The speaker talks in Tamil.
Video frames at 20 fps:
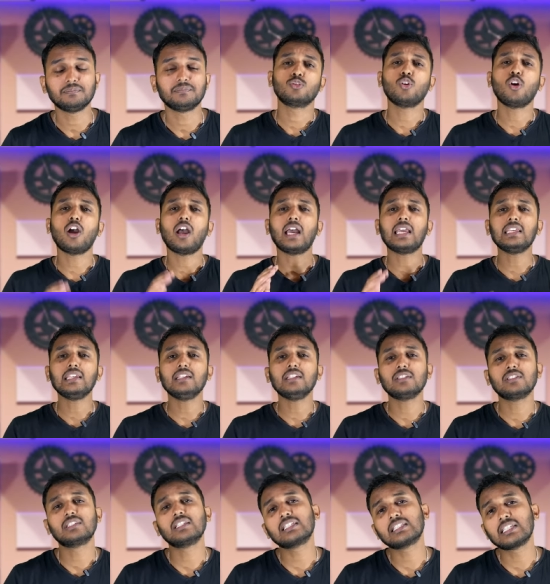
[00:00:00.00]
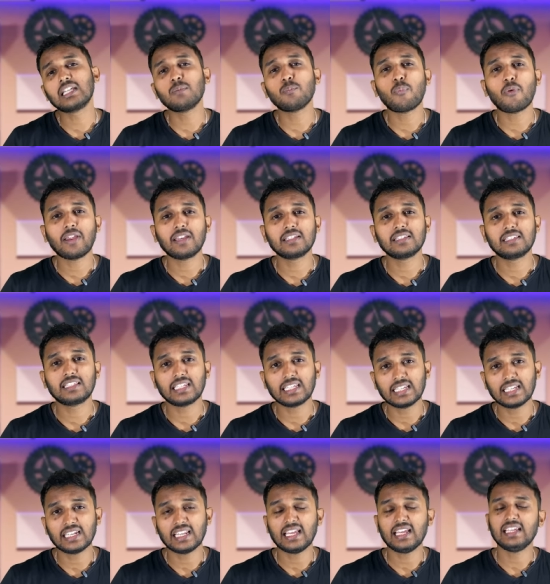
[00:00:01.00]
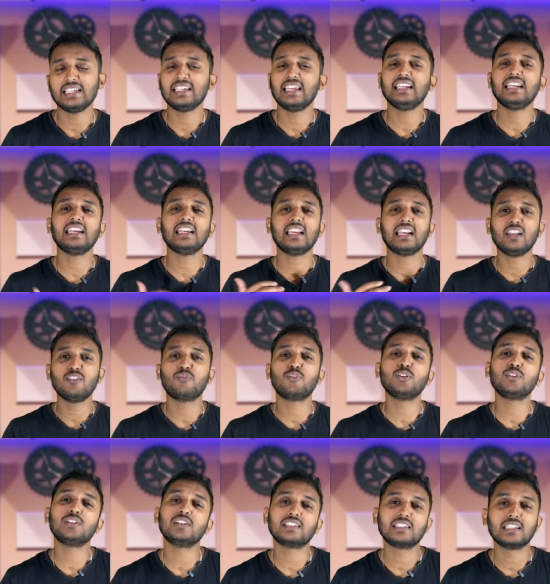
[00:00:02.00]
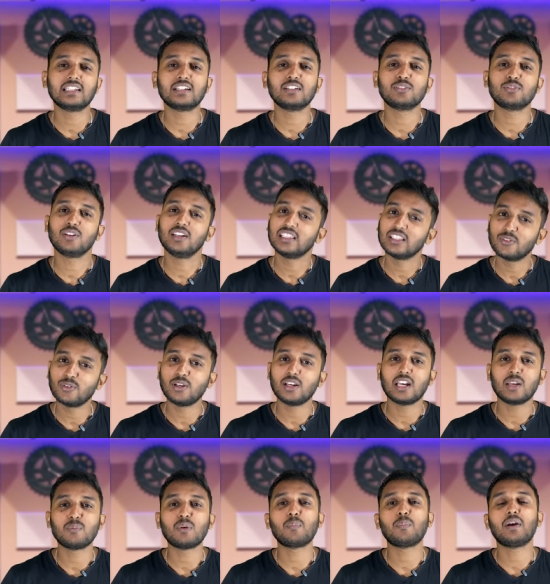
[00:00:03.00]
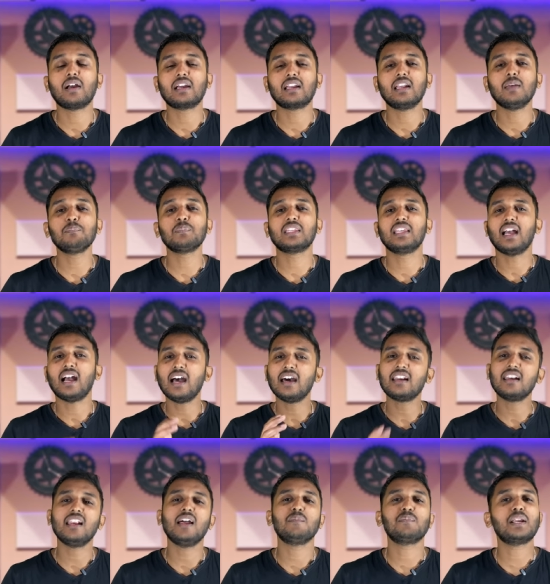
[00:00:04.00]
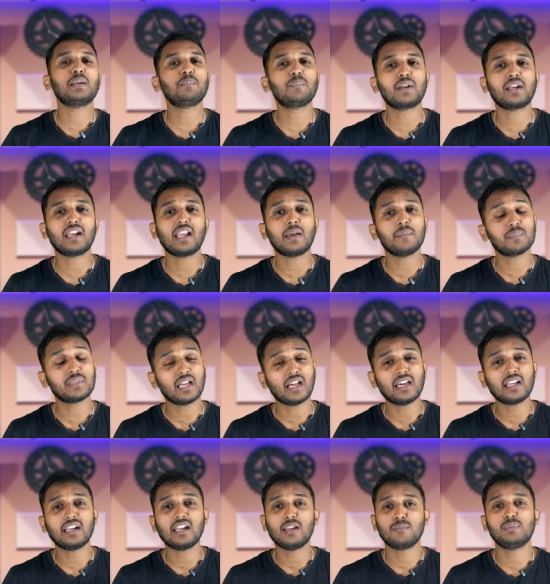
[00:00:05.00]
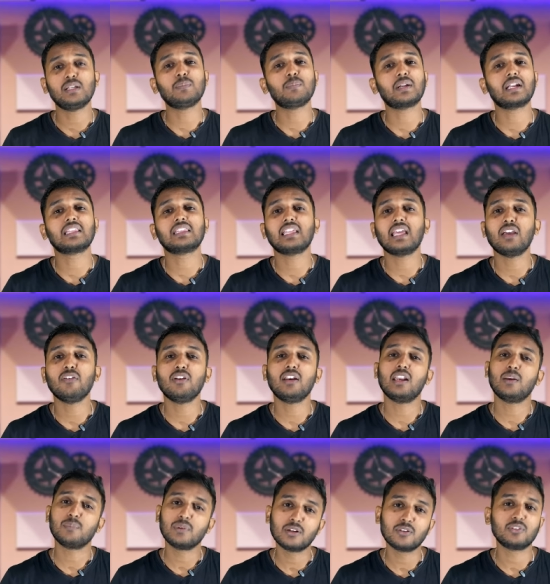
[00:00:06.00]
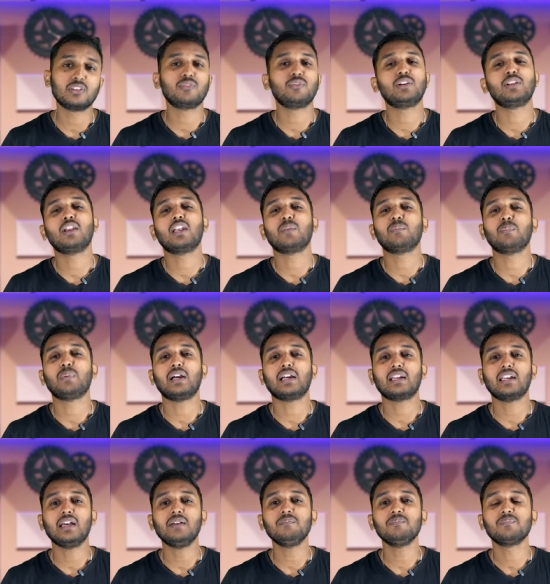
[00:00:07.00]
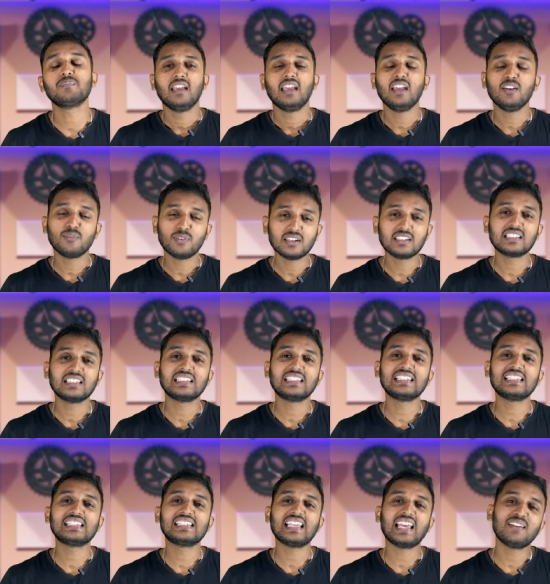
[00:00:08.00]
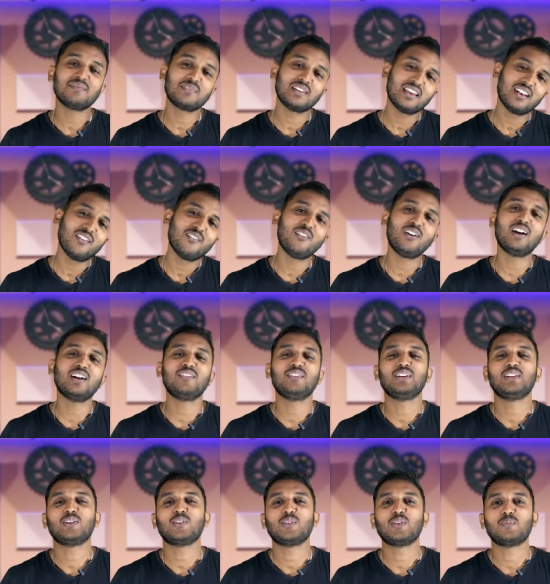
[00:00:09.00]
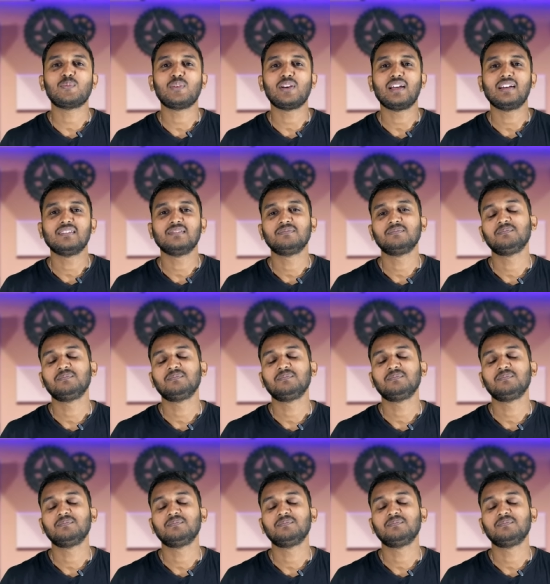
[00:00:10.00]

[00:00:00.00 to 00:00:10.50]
ஸோ ஐஓஎஸ் சிக்ஸ்டீன் பாயிண்ட் த்ரீயில் என்னென்னலாம் ஃபீச்சர்ஸ் இருக்குன்னு சொல்லி இந்த வீடியோவில் நம்ம பார்க்கலாம் யாரெல்லாம் அப்டேட் பண்ணலாம் யாரெல்லாம் அப்டேட் பண்ண தேவையில்லை அப்படின்னு இந்த வீடியோவில் நம்ம பார்க்கலாம் ஹே ஃப்ரெண்ட்ஸ் திஸ் இஸ் சாமியா வாங்க வீடியோக்குள்ளே போகலாம்